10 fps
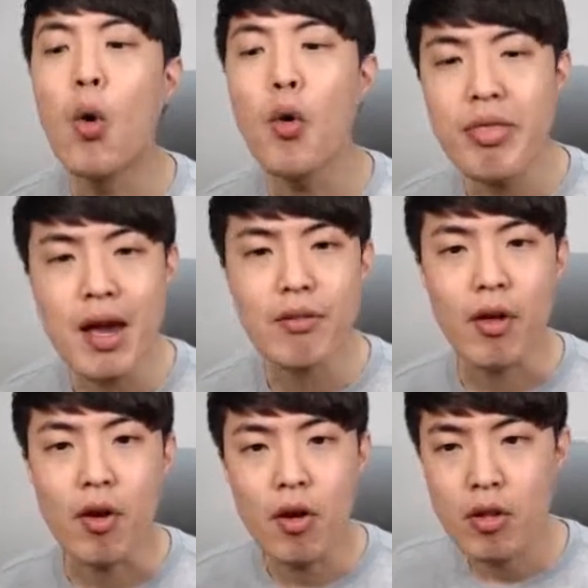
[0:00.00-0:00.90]

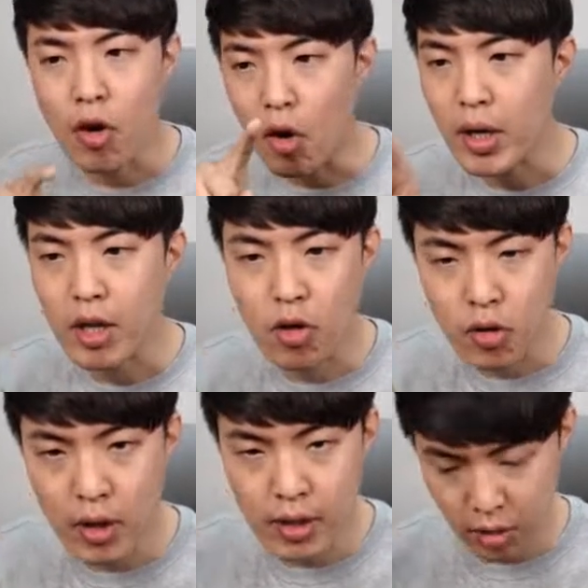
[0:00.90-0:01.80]
혼자서요. 저기
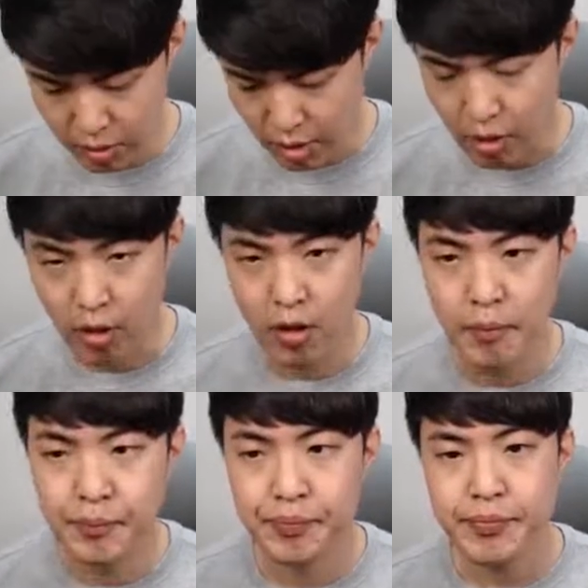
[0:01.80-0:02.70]
적혀 있는 것들요.